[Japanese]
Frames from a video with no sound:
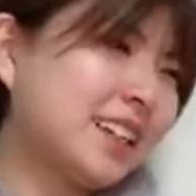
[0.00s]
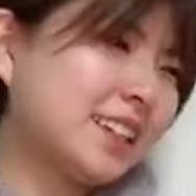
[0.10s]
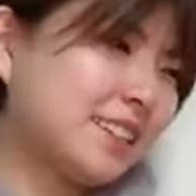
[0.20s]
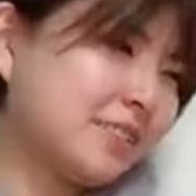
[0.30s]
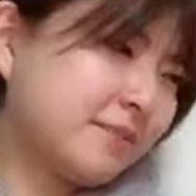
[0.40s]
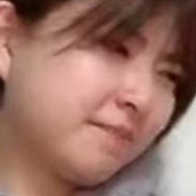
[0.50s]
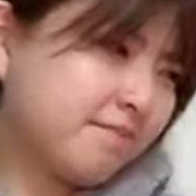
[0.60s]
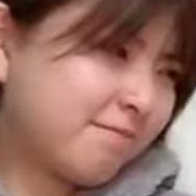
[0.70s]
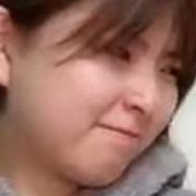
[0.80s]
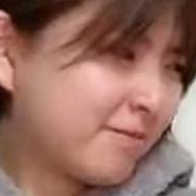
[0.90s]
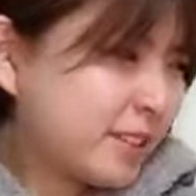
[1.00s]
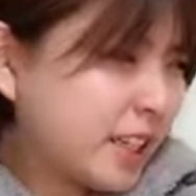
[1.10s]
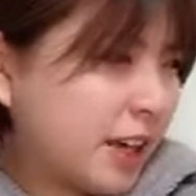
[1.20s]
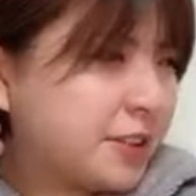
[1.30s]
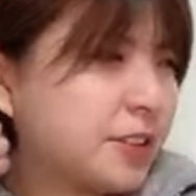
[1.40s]
なんか
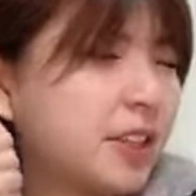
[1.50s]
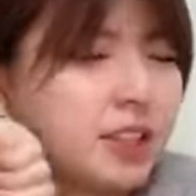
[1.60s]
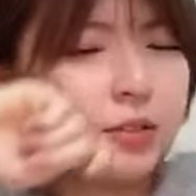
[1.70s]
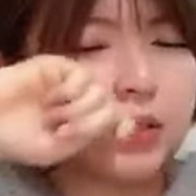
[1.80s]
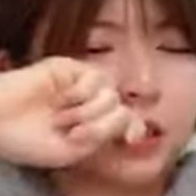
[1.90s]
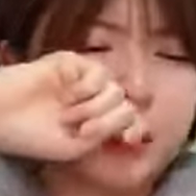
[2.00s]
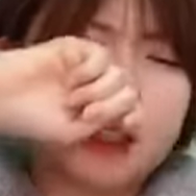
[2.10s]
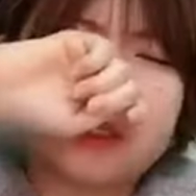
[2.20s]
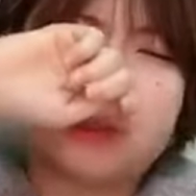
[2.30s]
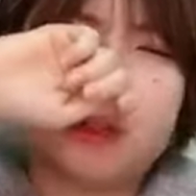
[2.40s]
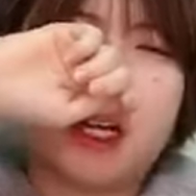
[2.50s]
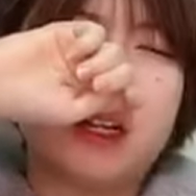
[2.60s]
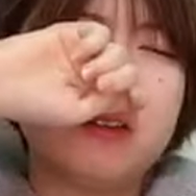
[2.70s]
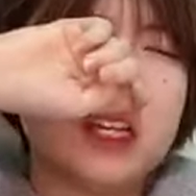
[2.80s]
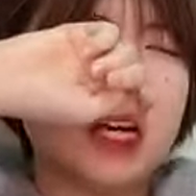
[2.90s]
ハウスダストかななんかちょっとアレルギー